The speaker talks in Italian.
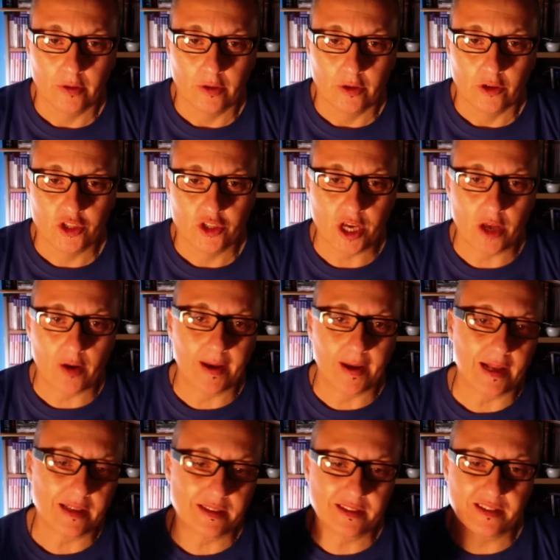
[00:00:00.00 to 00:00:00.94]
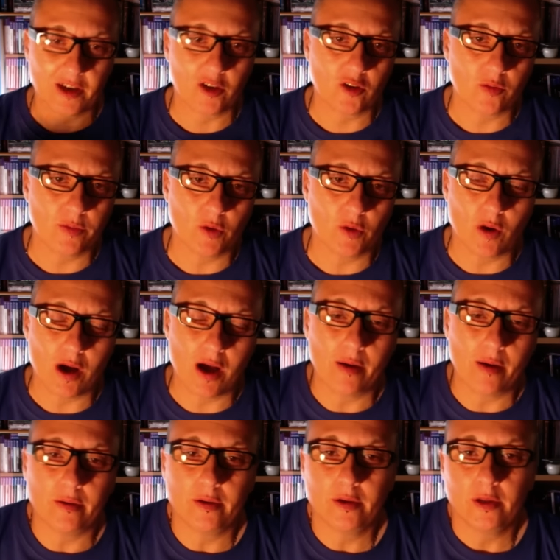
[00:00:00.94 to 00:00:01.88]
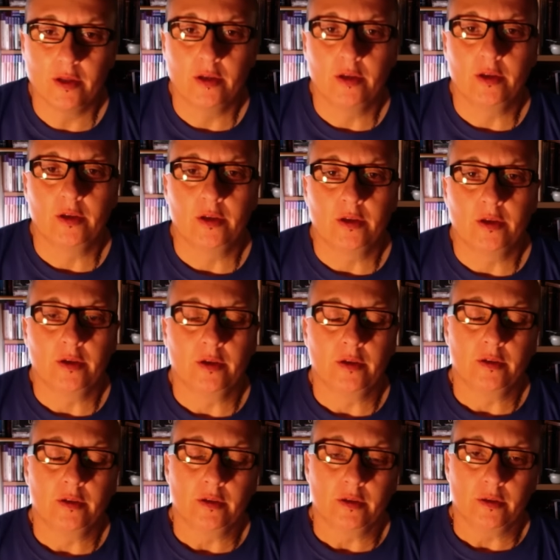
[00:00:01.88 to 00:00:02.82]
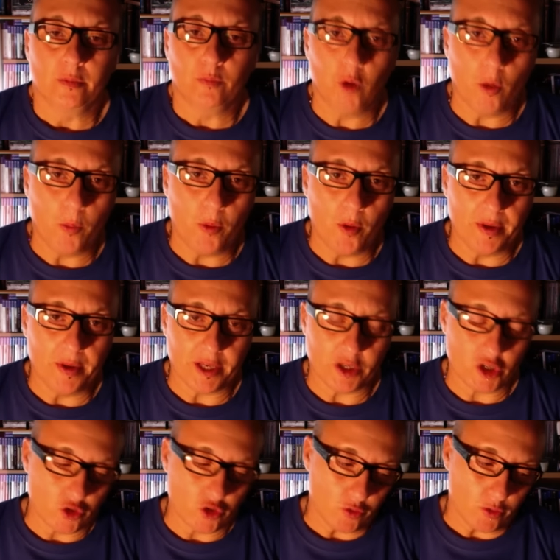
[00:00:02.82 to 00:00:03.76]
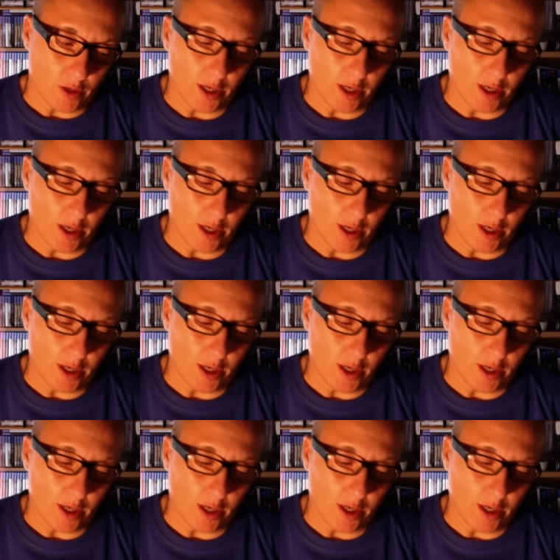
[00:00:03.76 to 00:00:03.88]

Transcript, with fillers: Ciao ragazzi, eccomi qua. Buon pomeriggio.